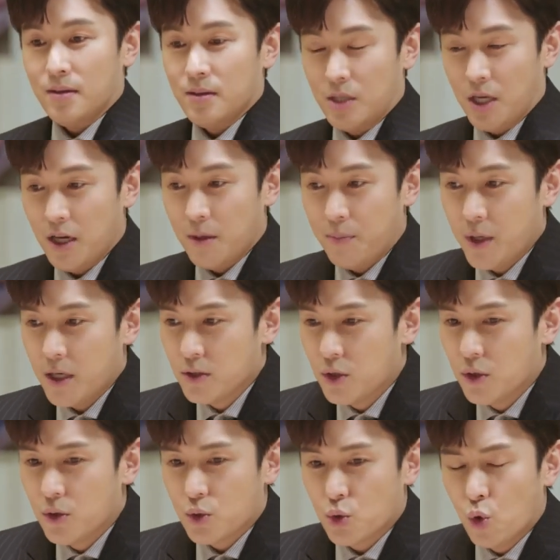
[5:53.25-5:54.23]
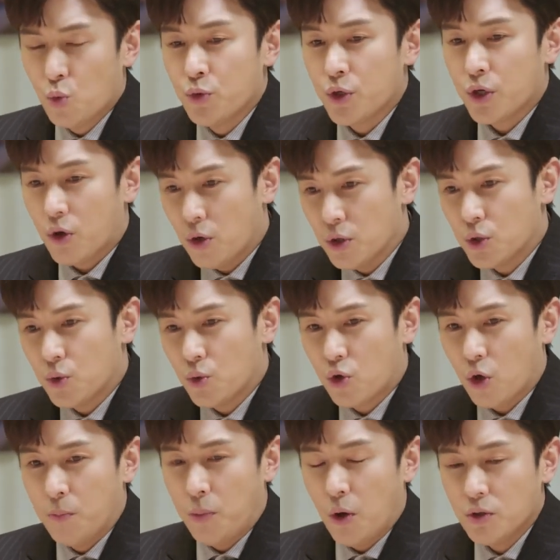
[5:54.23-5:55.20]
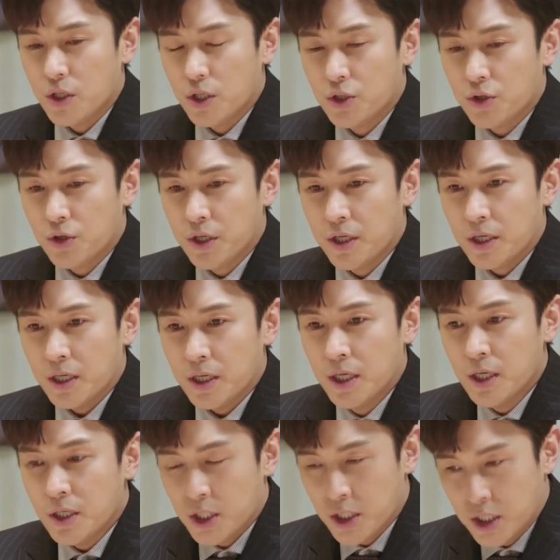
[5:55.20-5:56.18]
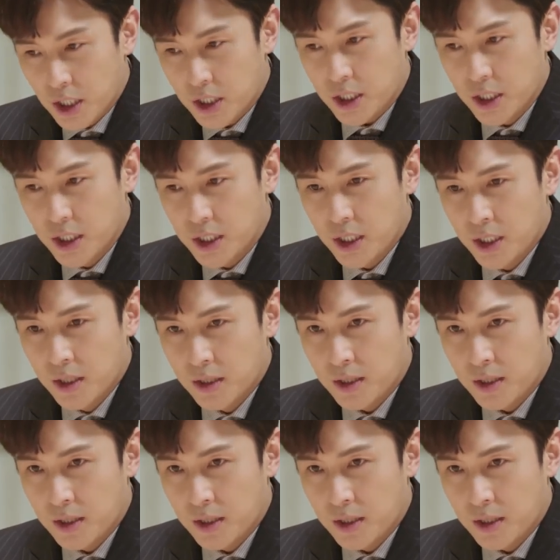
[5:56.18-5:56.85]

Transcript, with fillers: 제압해야죠. 소문이 커지고 더 퍼지기 전에 진짜 진실이